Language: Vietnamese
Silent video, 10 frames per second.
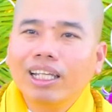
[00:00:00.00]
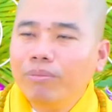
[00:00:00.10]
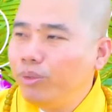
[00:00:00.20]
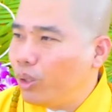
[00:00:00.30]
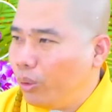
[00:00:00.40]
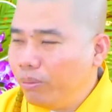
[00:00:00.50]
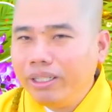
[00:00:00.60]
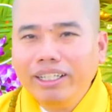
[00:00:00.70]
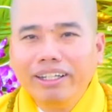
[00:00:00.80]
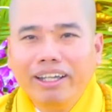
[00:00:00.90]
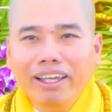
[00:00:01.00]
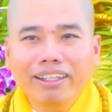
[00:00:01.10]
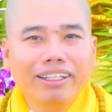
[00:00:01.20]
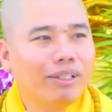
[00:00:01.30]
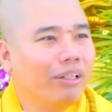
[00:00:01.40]
niệm chuỗi mà đi
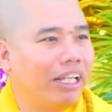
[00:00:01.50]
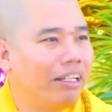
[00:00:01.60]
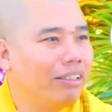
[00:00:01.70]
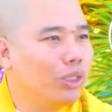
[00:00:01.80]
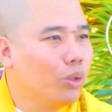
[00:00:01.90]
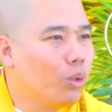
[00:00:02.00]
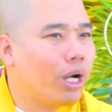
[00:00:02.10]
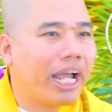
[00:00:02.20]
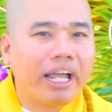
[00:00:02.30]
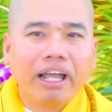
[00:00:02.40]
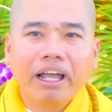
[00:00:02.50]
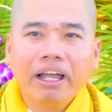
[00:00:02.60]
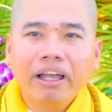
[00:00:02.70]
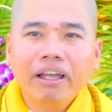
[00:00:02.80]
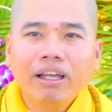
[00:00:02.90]
ghi kiểu này hơi chua ăn.
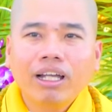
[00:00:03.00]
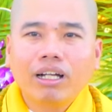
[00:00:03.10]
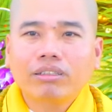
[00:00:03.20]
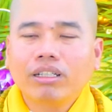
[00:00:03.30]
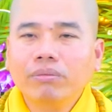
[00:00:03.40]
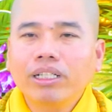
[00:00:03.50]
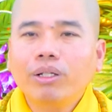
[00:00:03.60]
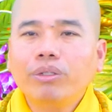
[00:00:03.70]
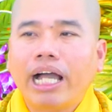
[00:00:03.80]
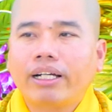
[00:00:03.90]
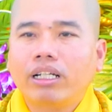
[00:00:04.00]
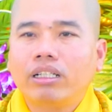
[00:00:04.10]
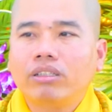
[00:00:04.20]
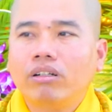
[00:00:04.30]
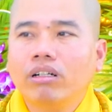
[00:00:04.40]
Rồi Thượng mới kêu đặt
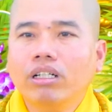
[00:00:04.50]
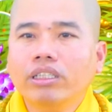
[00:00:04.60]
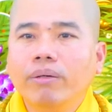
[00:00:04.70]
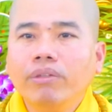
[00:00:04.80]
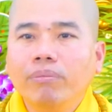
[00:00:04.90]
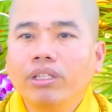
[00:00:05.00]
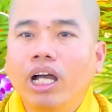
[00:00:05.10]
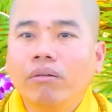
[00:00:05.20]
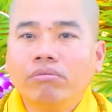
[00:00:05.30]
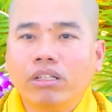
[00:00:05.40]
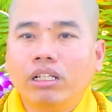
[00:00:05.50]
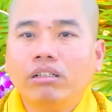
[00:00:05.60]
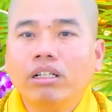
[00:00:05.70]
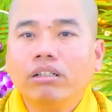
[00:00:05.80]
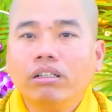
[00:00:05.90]
là cho người nhóm để
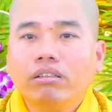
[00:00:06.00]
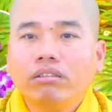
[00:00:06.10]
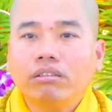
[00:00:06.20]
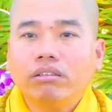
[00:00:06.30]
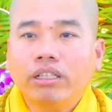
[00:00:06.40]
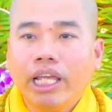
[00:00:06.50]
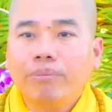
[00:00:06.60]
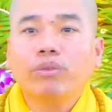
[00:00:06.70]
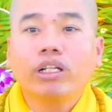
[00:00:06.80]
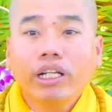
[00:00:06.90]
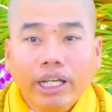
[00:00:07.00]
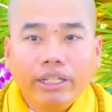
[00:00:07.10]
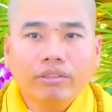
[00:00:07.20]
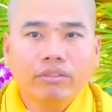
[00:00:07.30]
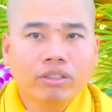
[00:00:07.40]
niệm rồi đi
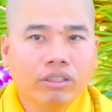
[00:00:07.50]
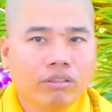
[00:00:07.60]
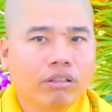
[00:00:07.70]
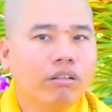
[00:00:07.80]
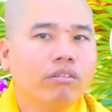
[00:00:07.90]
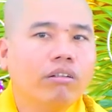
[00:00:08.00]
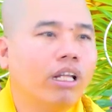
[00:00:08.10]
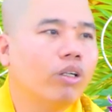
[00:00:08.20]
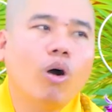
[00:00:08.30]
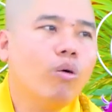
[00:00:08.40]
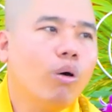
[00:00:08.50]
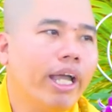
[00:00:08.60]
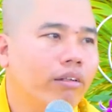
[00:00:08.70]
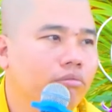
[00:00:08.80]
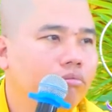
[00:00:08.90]
ghi. Nhuận Đức nói thầy khó
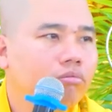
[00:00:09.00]
quá,